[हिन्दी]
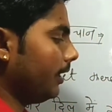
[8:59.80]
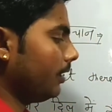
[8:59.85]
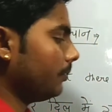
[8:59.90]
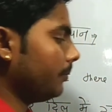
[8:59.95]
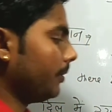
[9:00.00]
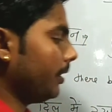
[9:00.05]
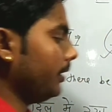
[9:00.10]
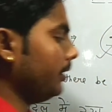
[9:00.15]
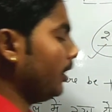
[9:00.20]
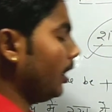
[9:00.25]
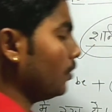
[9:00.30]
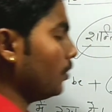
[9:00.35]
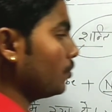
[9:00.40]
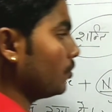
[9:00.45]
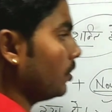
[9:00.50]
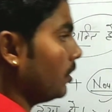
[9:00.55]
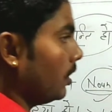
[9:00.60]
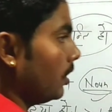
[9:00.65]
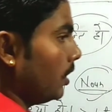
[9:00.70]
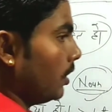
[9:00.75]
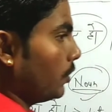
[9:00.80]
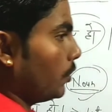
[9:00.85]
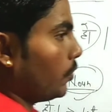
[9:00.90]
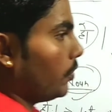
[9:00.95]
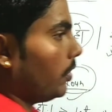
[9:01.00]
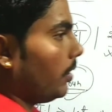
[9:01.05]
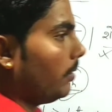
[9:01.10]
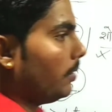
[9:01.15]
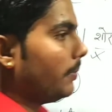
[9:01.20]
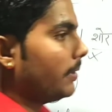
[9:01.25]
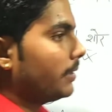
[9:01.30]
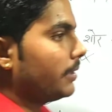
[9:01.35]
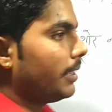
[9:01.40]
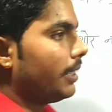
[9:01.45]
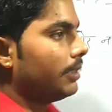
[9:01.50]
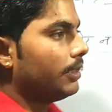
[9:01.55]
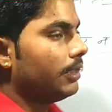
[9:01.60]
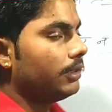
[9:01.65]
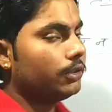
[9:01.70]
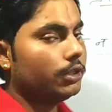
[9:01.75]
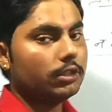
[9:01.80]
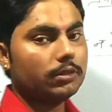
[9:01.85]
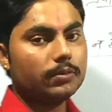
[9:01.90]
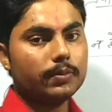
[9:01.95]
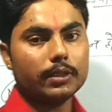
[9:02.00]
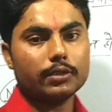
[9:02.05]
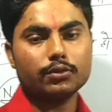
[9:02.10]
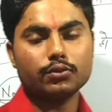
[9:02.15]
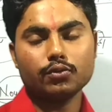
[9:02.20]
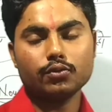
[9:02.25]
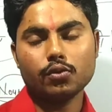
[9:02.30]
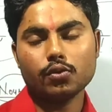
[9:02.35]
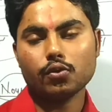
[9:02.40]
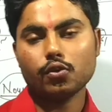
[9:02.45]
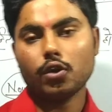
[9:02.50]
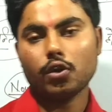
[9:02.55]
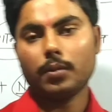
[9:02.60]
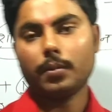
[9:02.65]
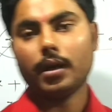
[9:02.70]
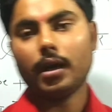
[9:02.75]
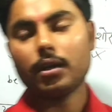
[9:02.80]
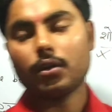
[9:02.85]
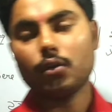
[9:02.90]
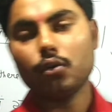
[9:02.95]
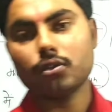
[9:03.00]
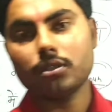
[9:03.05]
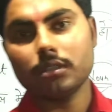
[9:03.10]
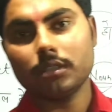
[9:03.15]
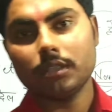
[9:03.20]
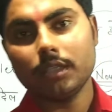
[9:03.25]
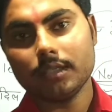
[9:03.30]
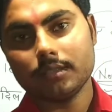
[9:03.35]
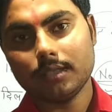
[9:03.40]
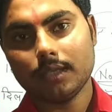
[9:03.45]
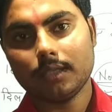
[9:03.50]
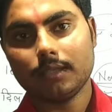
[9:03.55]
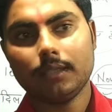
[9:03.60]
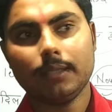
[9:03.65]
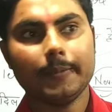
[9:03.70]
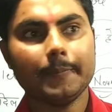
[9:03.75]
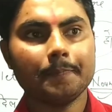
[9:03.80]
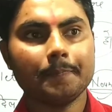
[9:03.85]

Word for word: एट माई हाउस क्योंकि हमने बताया था जिस वस्तुओं को हम आंखों से देख सकते